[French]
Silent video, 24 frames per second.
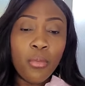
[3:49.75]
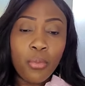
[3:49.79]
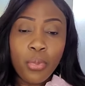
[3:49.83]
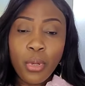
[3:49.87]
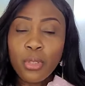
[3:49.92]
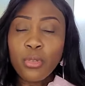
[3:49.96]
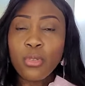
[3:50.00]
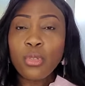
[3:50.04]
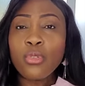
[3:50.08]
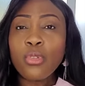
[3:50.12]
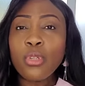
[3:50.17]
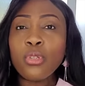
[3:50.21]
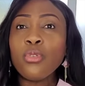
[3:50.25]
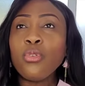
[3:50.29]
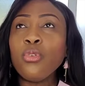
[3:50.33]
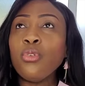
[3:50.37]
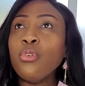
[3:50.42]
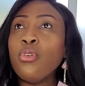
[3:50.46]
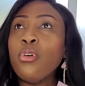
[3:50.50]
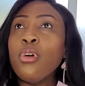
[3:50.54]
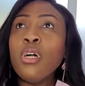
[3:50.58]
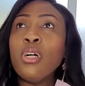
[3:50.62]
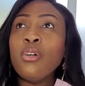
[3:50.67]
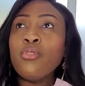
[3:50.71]
Prendre le temps
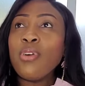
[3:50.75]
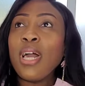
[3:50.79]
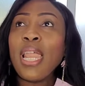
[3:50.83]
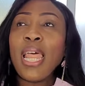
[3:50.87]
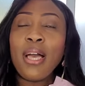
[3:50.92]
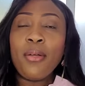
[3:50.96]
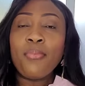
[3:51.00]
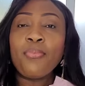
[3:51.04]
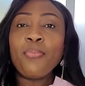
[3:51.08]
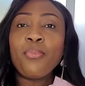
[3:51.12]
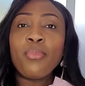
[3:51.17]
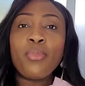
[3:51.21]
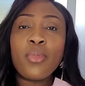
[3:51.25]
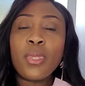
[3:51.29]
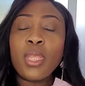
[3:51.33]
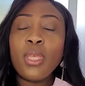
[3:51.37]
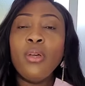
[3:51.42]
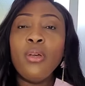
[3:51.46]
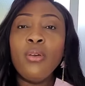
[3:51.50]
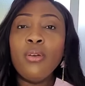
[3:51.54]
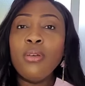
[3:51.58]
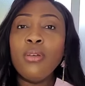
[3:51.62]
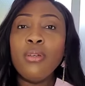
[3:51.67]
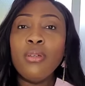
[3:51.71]
de... Voilà,
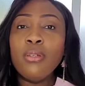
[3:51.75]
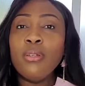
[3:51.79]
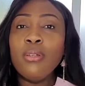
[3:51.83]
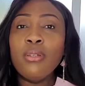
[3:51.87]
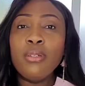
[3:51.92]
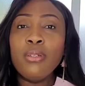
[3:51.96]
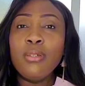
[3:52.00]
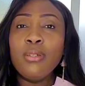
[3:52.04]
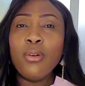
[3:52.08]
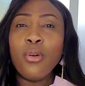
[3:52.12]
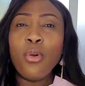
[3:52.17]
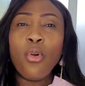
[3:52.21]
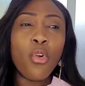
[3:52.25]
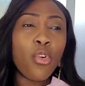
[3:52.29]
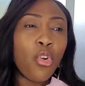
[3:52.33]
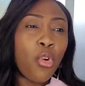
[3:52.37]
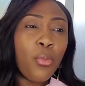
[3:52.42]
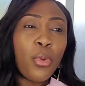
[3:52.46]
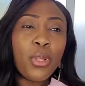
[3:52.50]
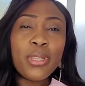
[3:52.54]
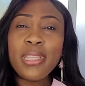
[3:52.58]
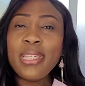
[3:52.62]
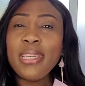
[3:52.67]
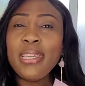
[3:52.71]
euh, euh, euh,
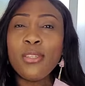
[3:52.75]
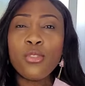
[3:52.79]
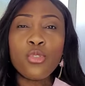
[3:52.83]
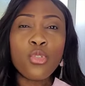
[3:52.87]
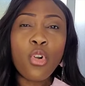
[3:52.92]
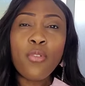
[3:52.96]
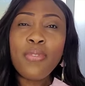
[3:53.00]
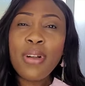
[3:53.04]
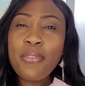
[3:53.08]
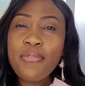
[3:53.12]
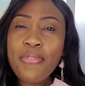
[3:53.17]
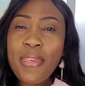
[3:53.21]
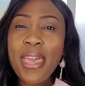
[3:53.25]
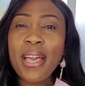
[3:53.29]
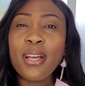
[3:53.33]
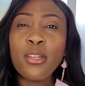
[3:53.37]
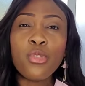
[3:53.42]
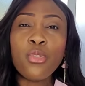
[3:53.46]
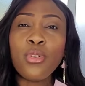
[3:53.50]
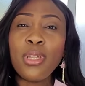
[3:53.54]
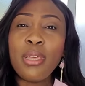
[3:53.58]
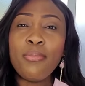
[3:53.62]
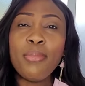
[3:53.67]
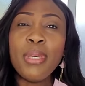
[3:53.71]
recommander ce qu'on va faire
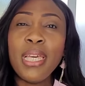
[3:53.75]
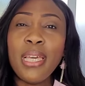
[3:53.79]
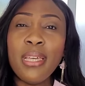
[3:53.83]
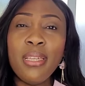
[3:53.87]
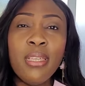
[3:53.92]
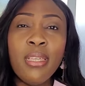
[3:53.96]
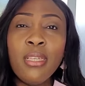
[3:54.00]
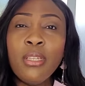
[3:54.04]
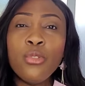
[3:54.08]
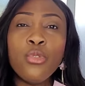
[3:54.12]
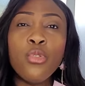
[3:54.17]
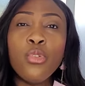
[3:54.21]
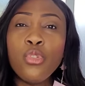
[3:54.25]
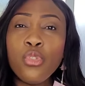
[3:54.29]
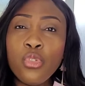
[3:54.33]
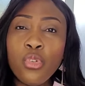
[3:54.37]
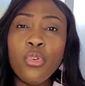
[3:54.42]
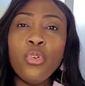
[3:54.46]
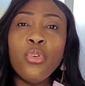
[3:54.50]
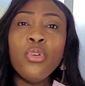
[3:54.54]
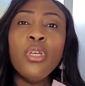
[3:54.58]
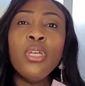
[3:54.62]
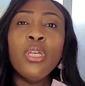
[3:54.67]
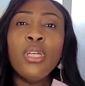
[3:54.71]
entre les mains de
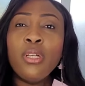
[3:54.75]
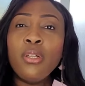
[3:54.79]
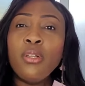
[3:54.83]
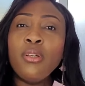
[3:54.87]
Dieu.